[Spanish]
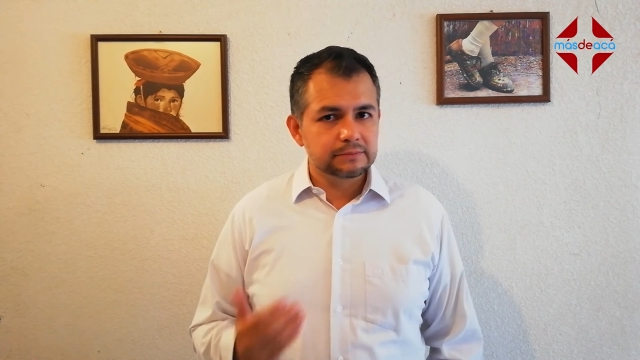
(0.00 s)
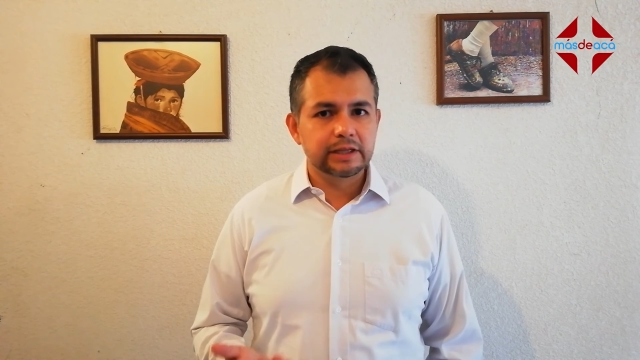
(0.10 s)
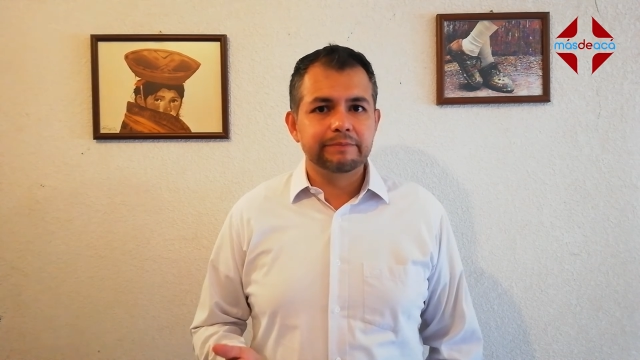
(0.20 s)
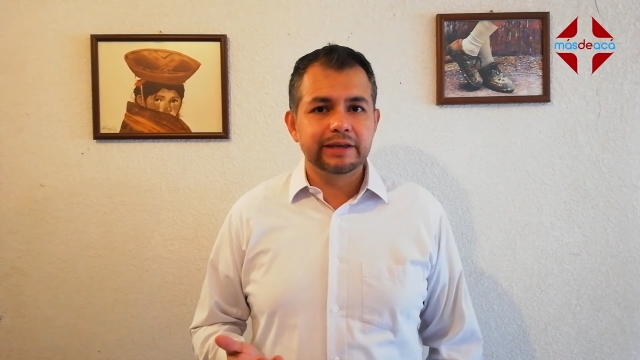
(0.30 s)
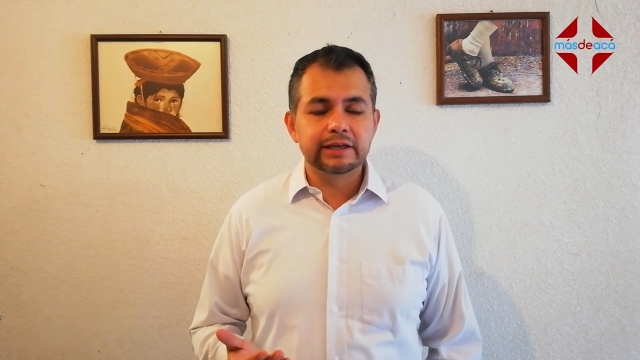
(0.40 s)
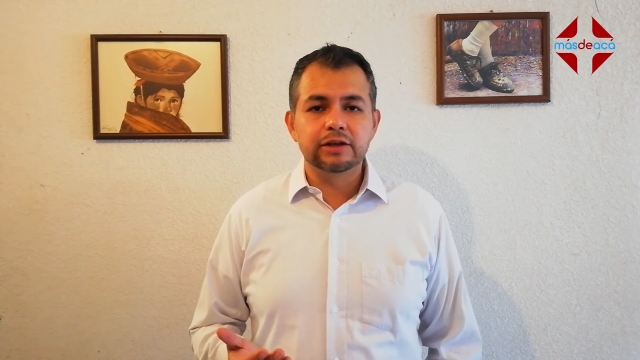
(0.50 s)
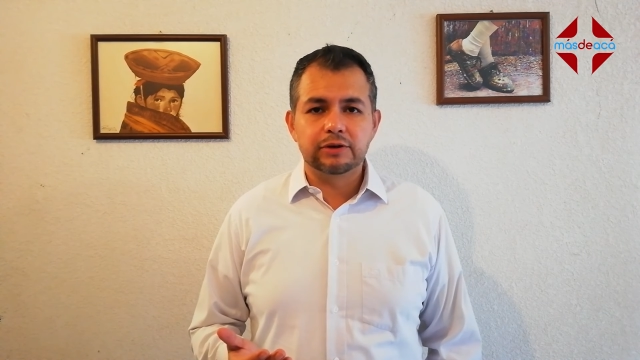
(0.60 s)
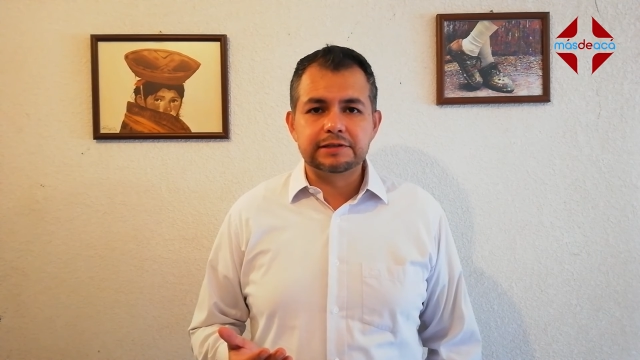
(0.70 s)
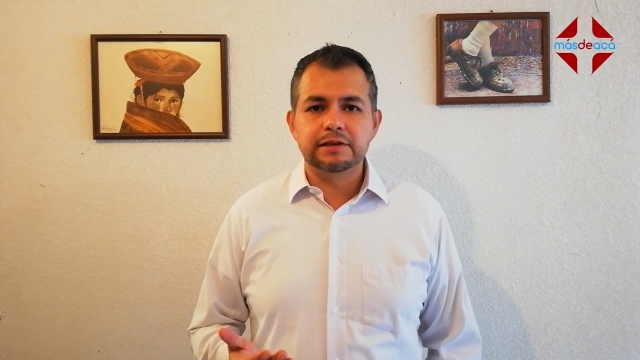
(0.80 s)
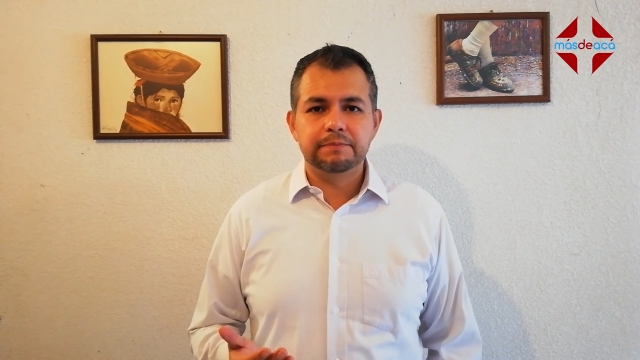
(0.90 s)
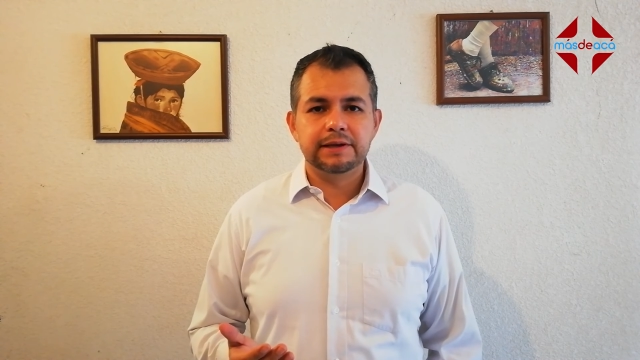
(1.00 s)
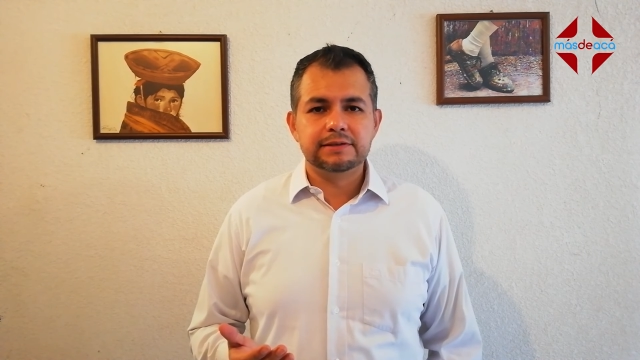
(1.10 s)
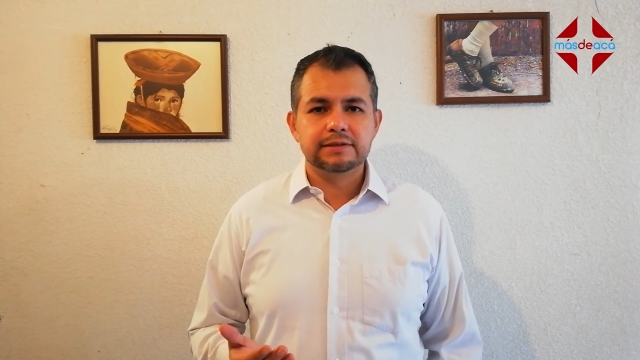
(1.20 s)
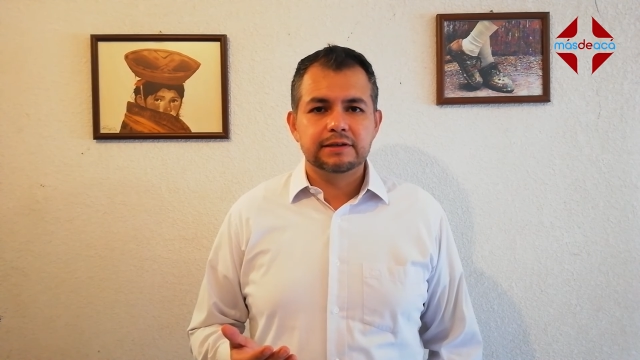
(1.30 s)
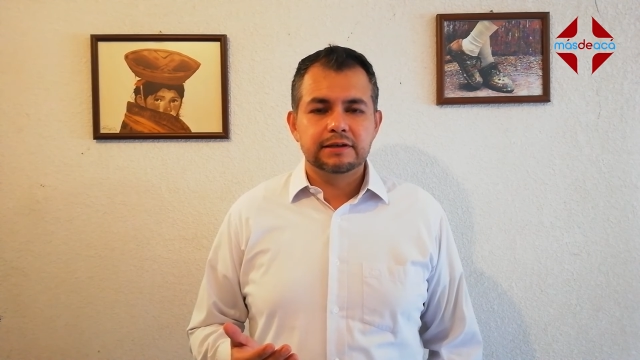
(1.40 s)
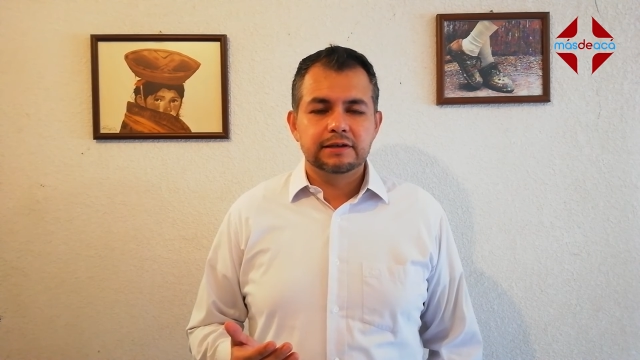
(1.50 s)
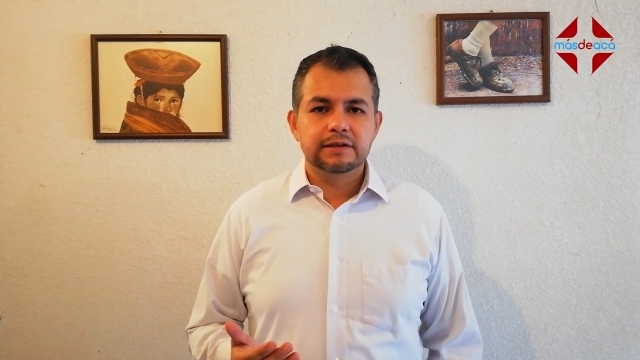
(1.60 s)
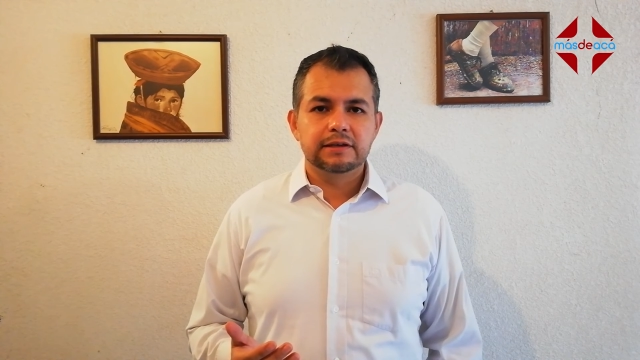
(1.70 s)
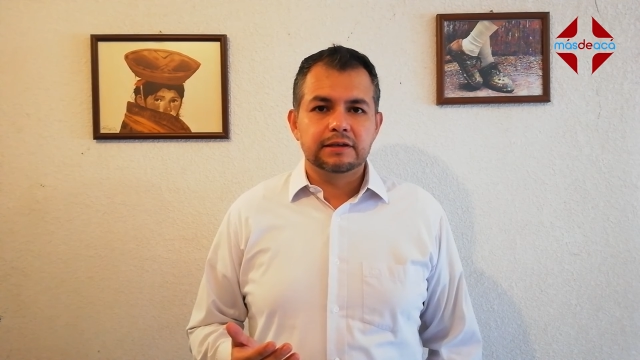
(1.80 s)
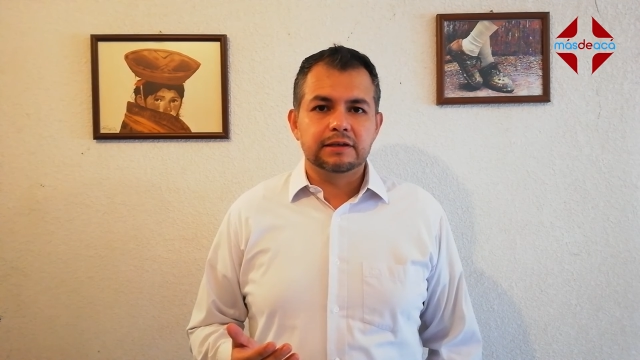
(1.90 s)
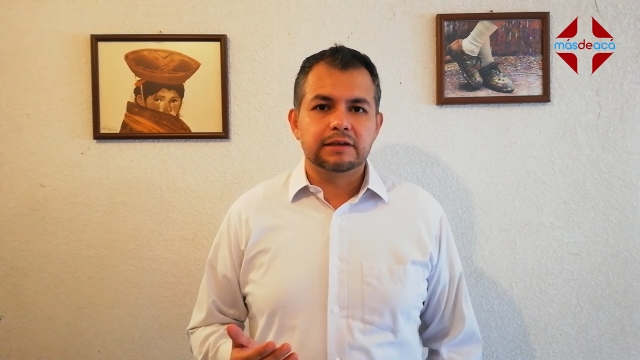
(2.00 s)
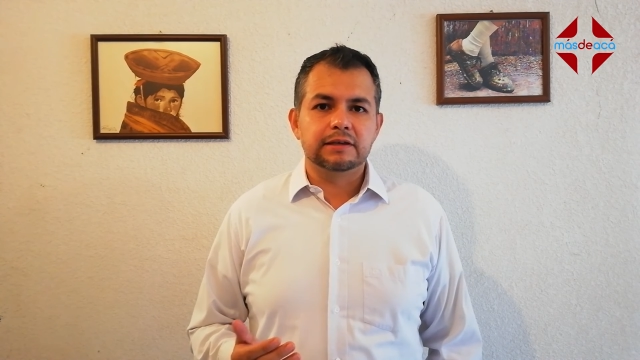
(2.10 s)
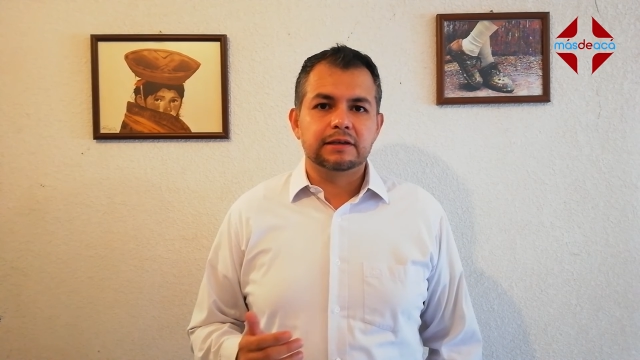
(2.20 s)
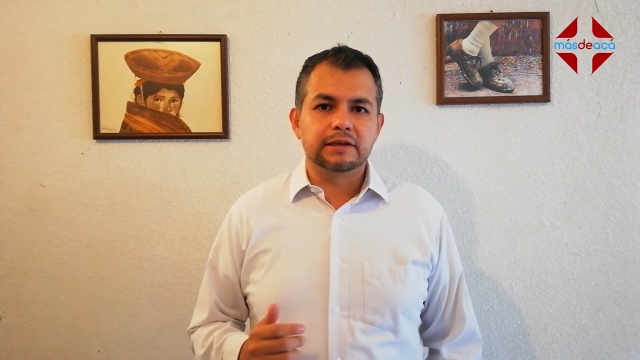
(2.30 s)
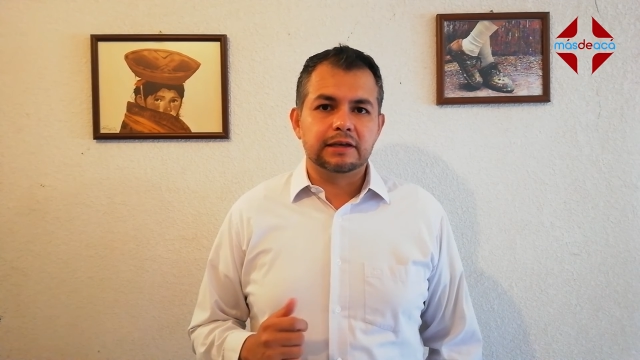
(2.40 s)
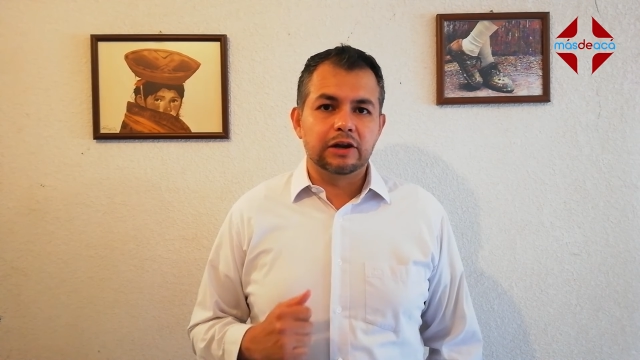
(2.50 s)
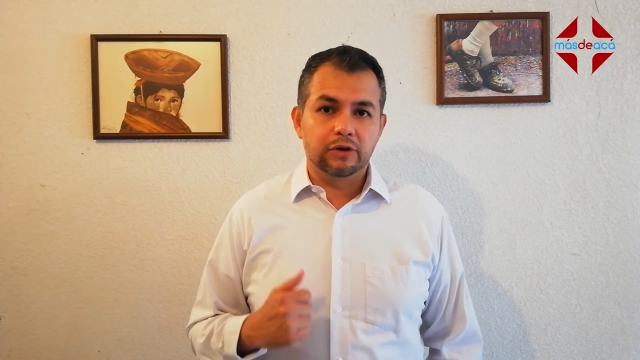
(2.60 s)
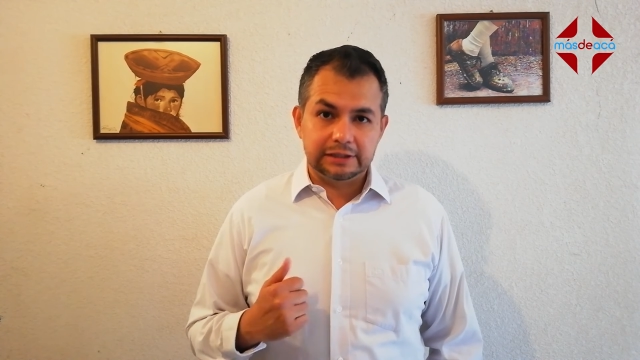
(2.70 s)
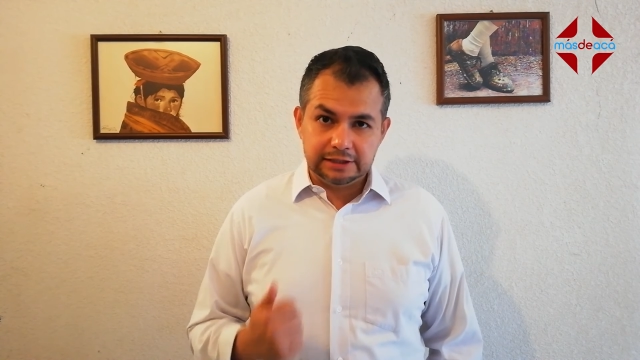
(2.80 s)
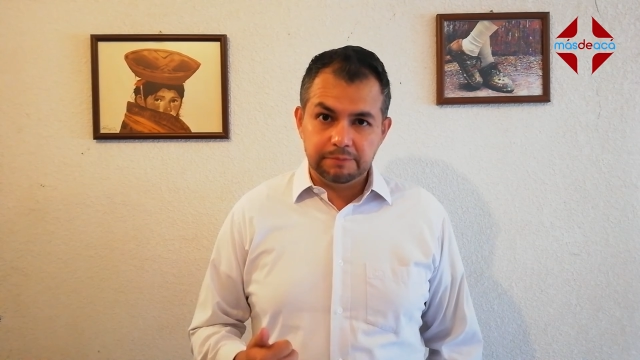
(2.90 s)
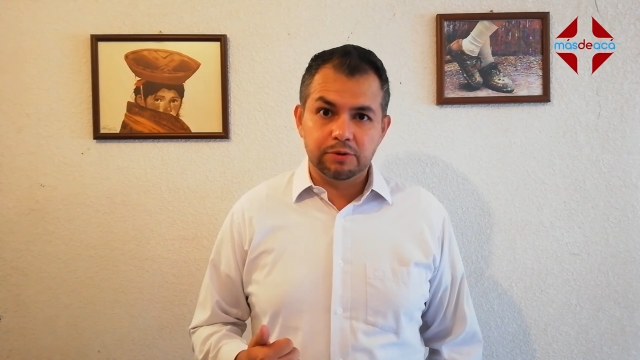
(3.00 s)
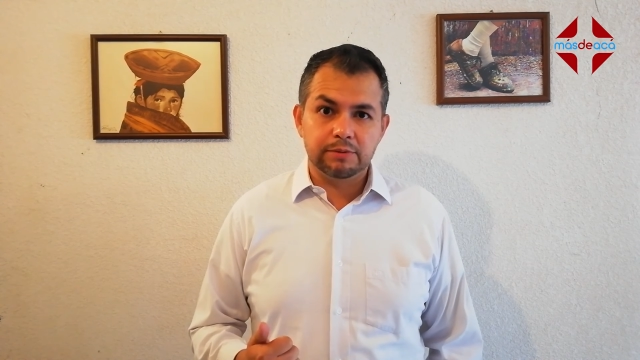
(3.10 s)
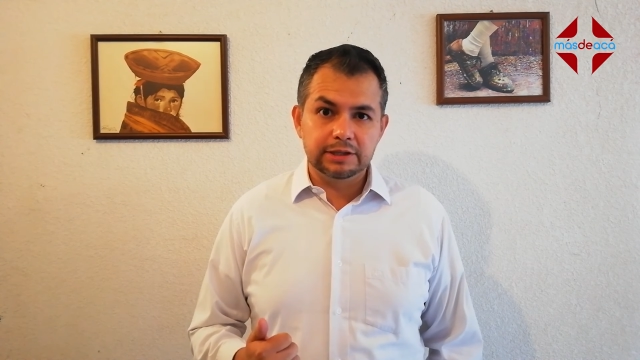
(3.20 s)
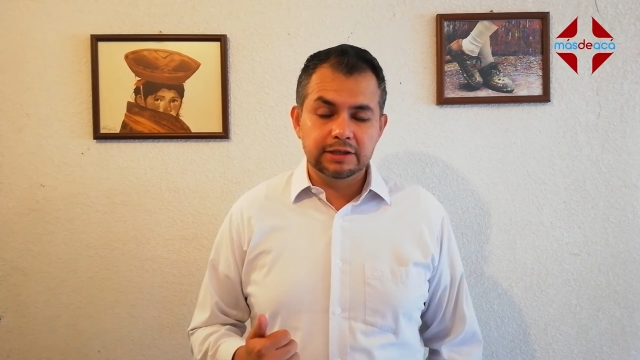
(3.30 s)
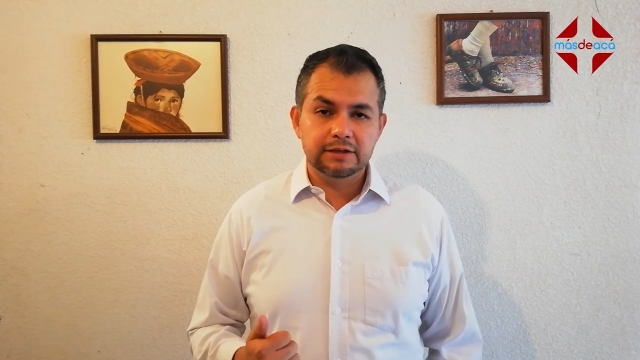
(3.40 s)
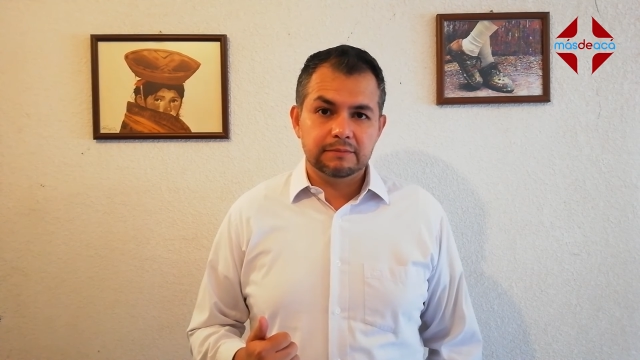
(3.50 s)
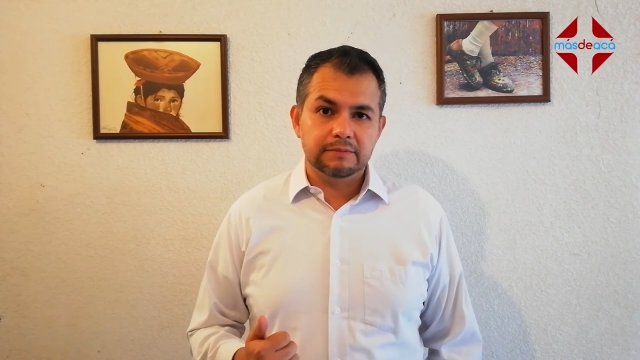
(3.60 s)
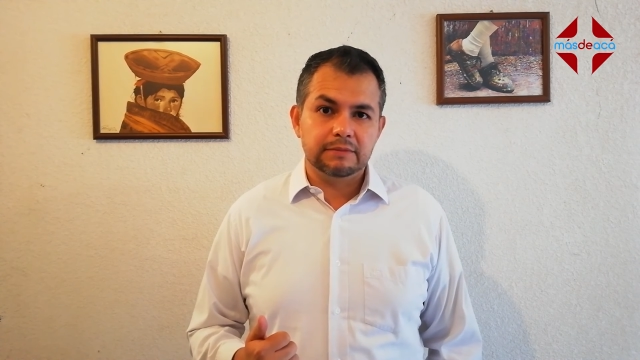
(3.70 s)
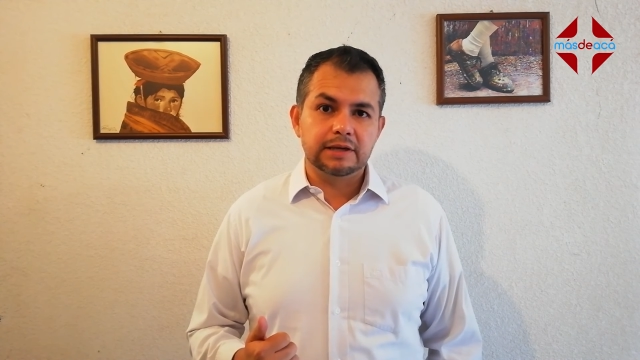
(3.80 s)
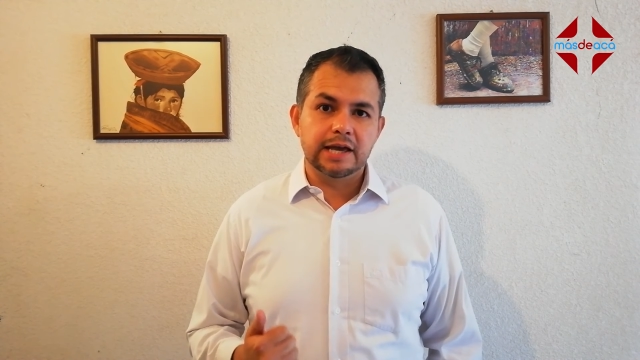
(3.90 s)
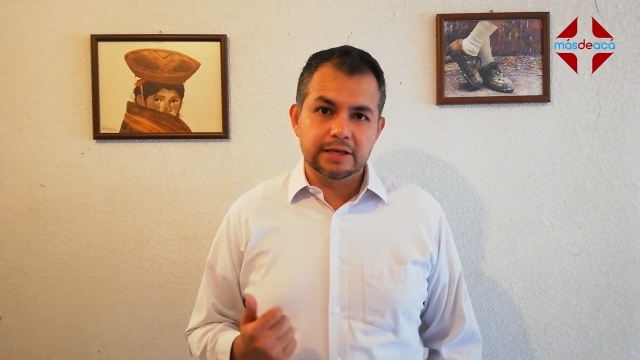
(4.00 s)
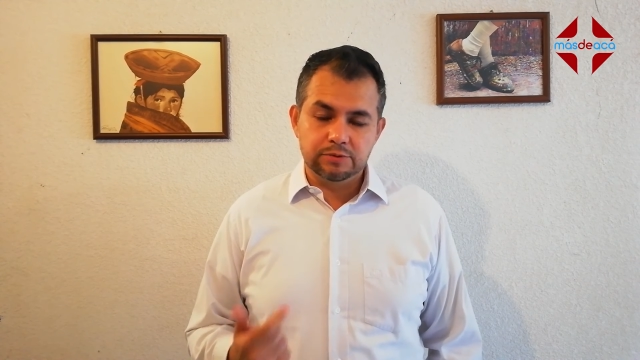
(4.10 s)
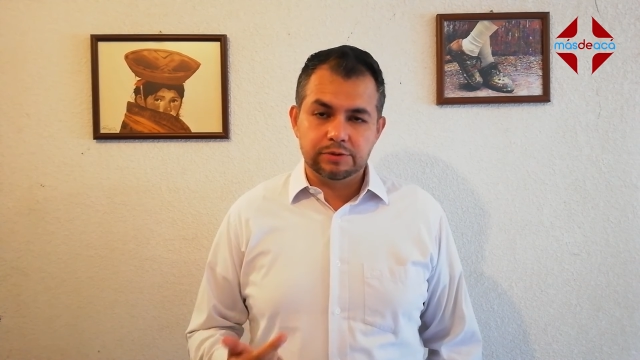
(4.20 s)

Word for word: también quiero que sepas que lo que está por venir es